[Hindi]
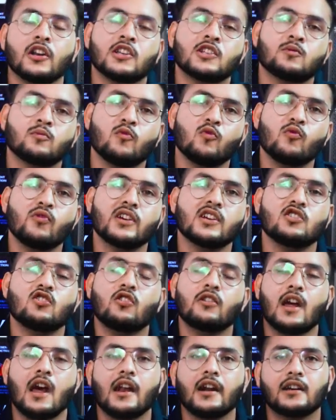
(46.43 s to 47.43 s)
और इस मूवी के
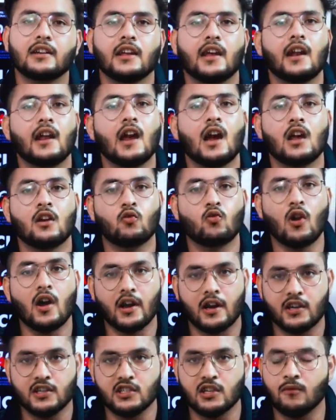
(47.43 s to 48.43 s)
जो डायरेक्टर है
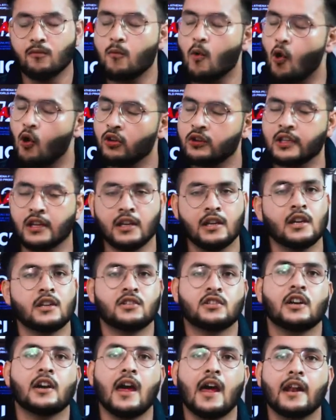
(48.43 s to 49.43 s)
अनुराग कश्यप बहुत ही
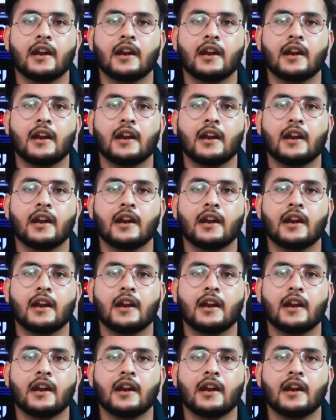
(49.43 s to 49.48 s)
अच्छे